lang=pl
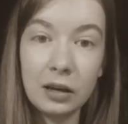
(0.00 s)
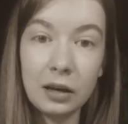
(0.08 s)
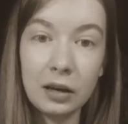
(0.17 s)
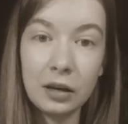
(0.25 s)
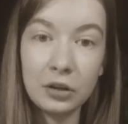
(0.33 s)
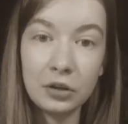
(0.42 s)

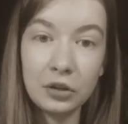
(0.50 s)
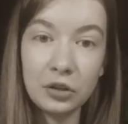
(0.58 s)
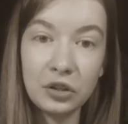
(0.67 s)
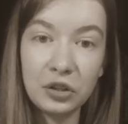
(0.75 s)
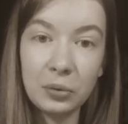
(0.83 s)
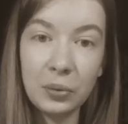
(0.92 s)

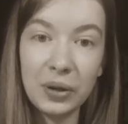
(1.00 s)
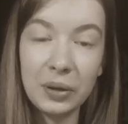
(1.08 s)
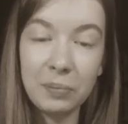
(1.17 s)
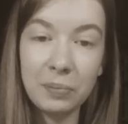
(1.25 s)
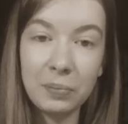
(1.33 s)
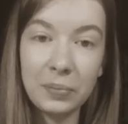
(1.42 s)
Lśniły
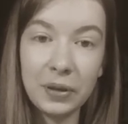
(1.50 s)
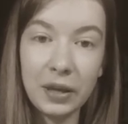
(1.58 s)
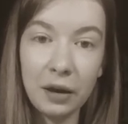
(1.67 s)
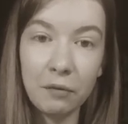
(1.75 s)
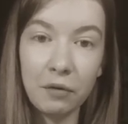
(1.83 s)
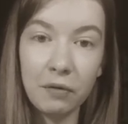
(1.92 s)
i
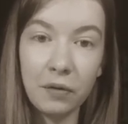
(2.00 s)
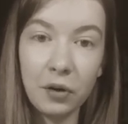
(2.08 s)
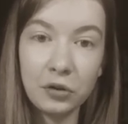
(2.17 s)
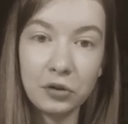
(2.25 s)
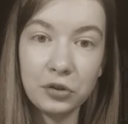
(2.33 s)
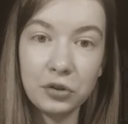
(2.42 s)
piekły w
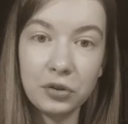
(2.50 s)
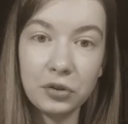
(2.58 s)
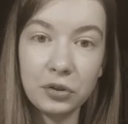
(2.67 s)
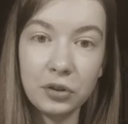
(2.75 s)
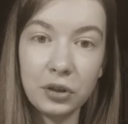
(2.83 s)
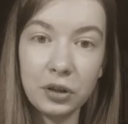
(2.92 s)
oczy
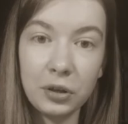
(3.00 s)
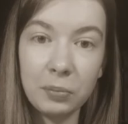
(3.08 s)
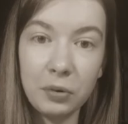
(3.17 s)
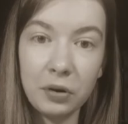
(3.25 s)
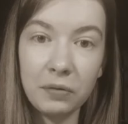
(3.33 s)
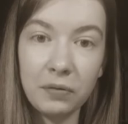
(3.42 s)
i
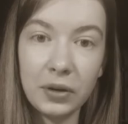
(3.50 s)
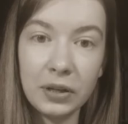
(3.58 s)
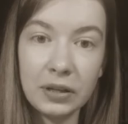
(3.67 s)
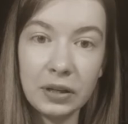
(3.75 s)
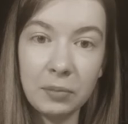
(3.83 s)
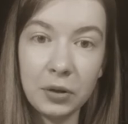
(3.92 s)
po chwili
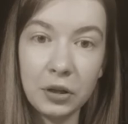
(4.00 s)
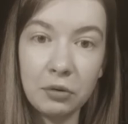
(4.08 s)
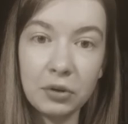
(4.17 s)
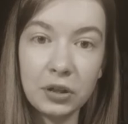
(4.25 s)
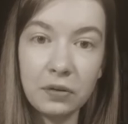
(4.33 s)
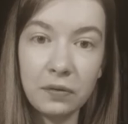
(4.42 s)

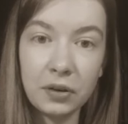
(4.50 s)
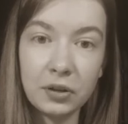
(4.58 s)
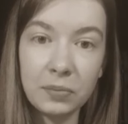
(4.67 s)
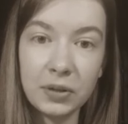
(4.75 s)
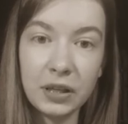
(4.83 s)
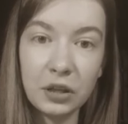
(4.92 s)
zamieniły się w
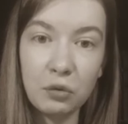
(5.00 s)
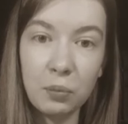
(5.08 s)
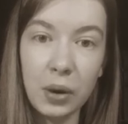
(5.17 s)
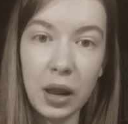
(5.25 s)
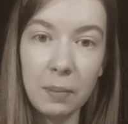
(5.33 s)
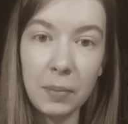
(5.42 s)
rozmazaną
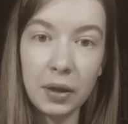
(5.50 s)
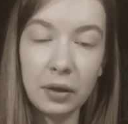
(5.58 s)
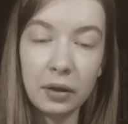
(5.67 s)
plamę.